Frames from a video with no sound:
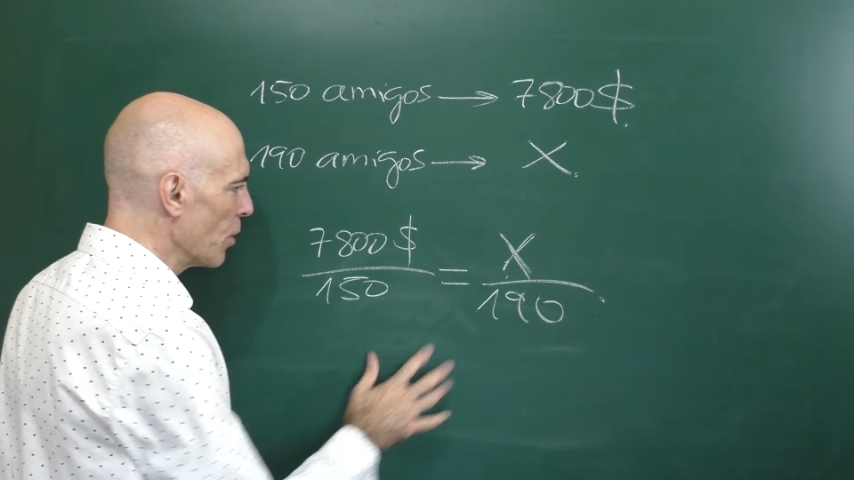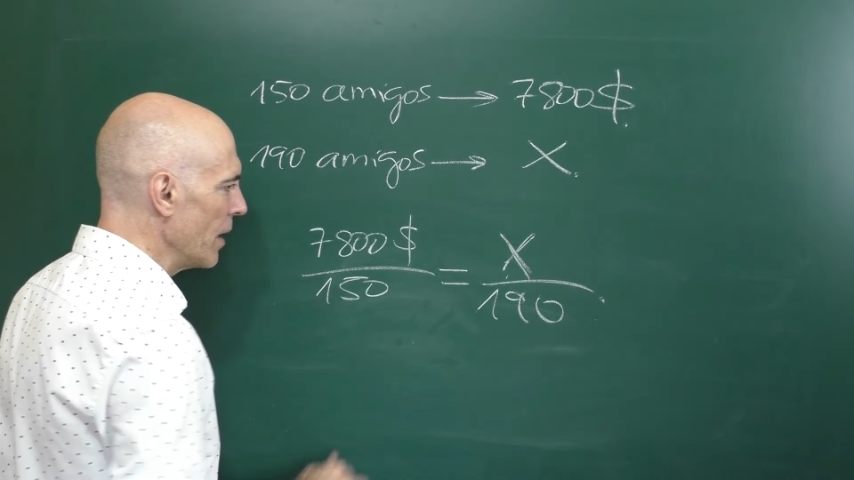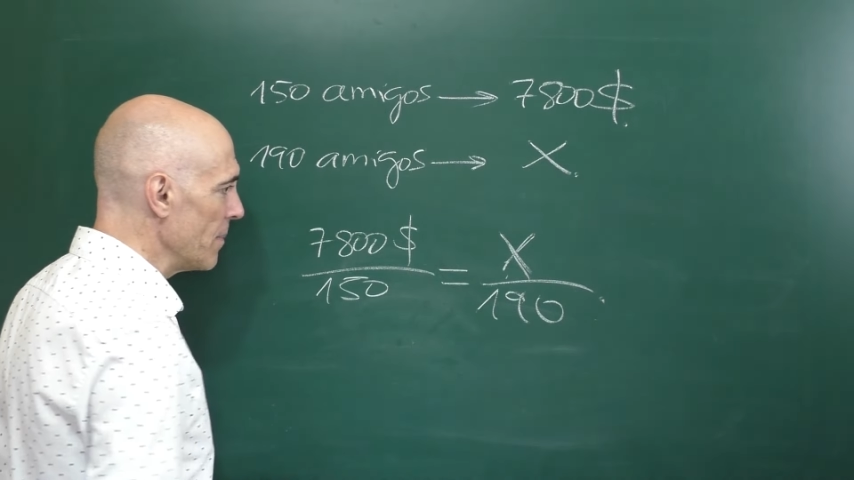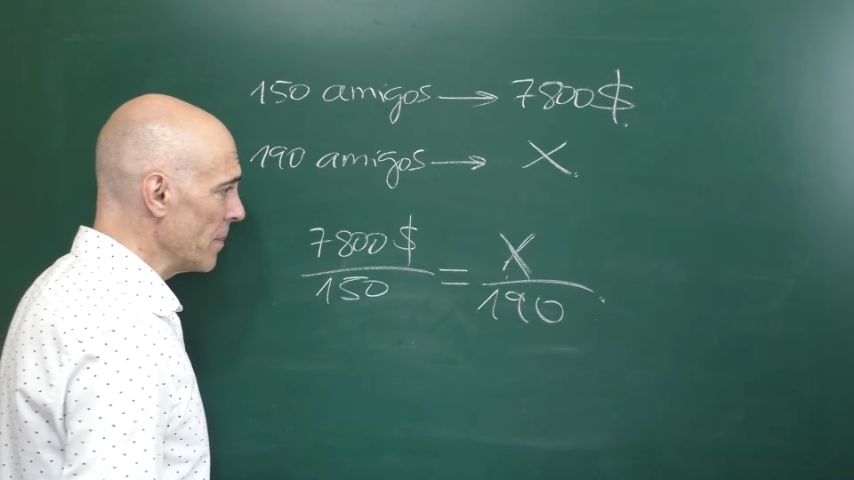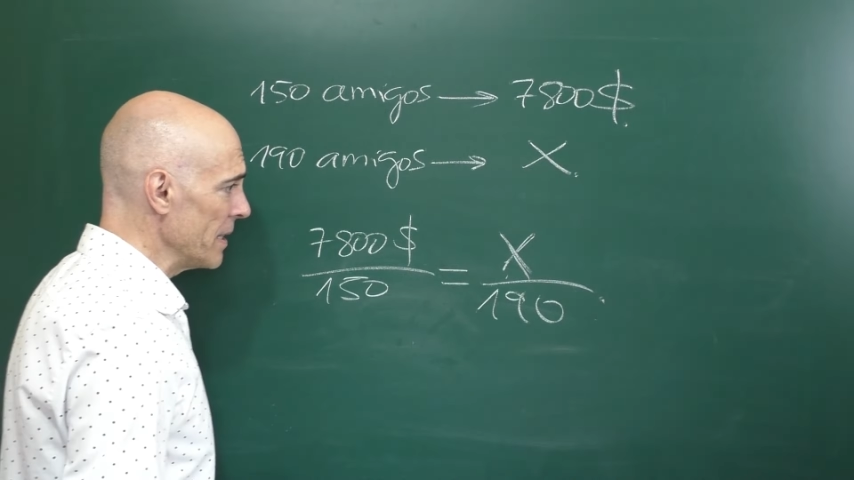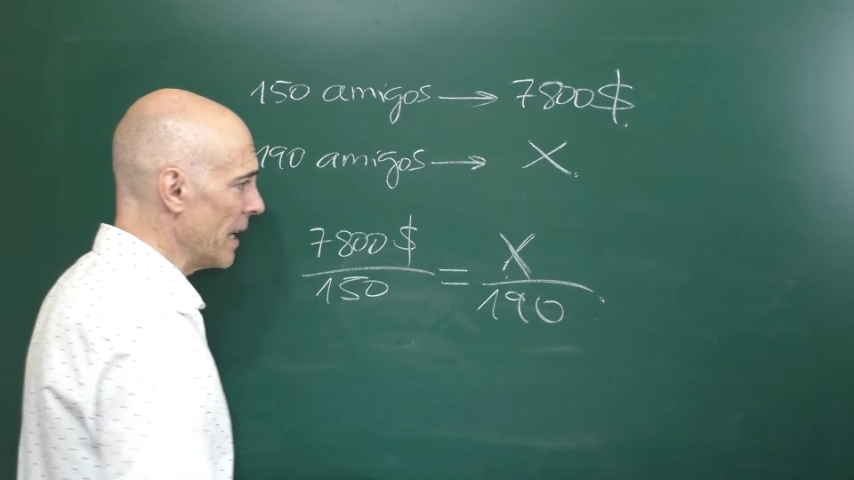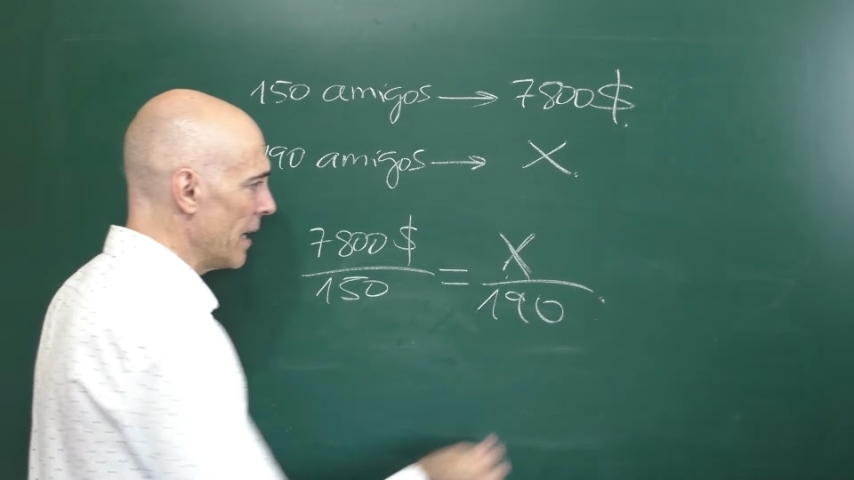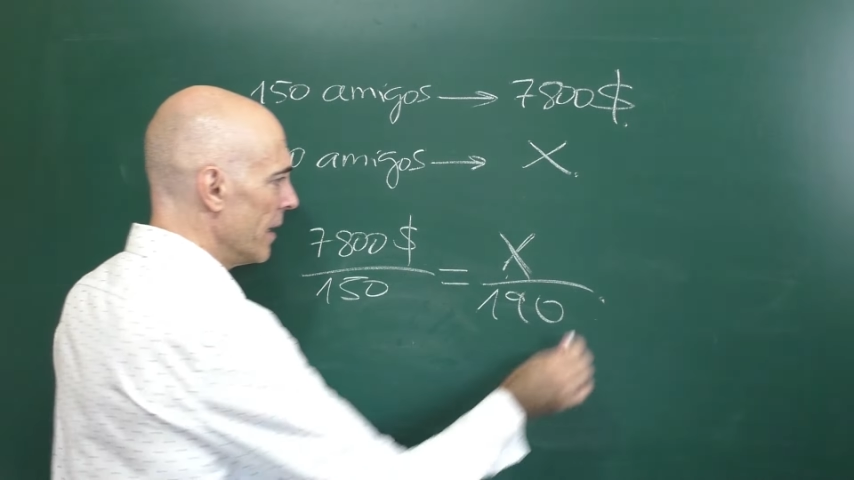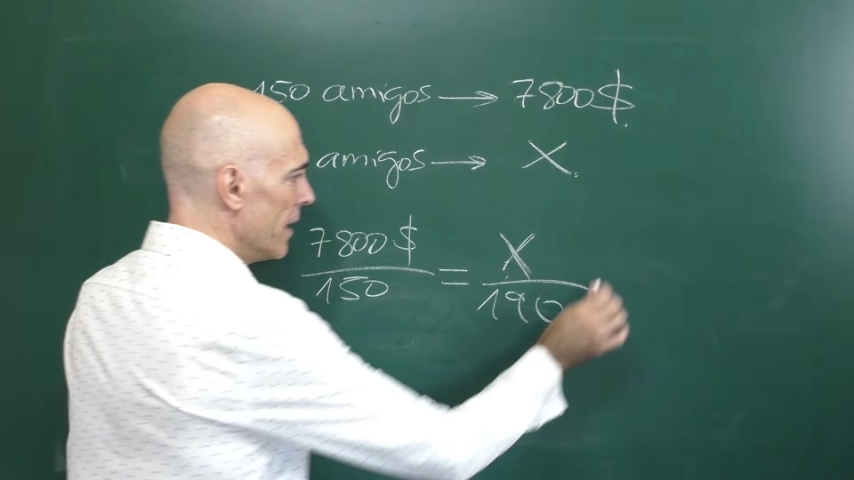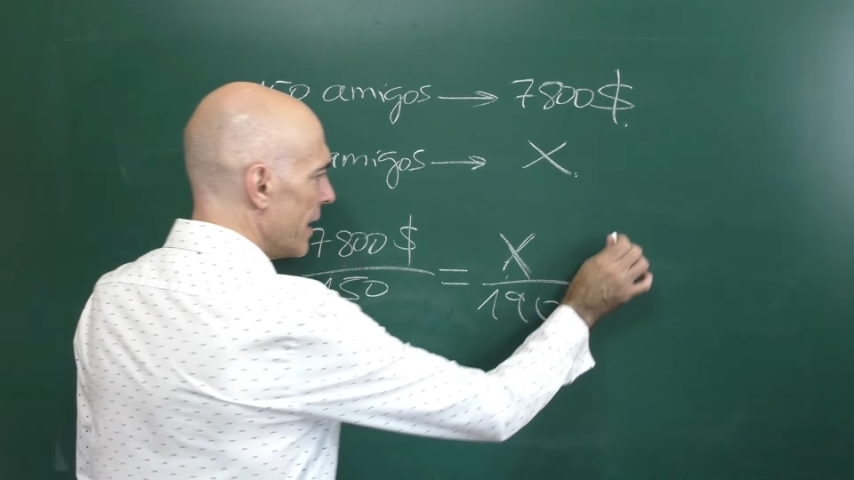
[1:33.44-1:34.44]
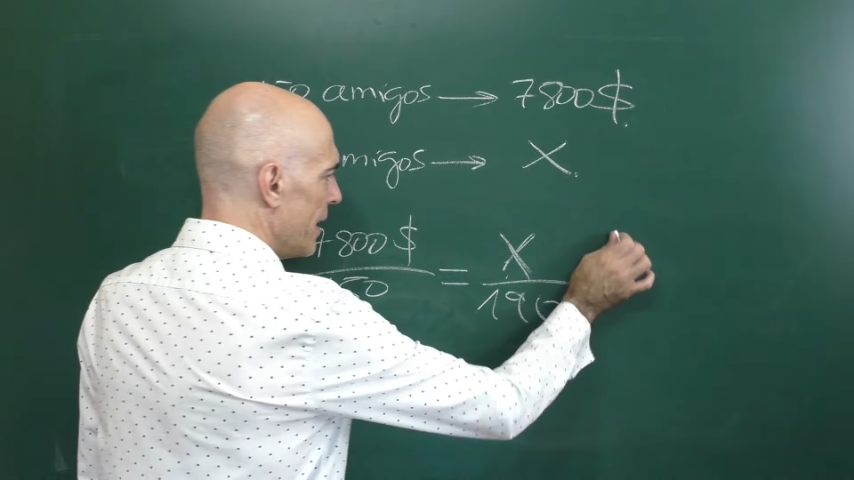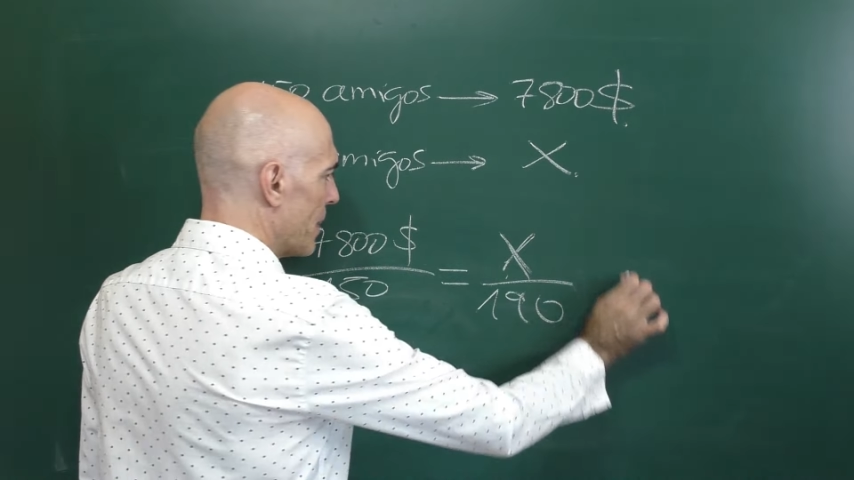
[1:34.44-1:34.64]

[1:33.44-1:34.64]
problema, mira, eh,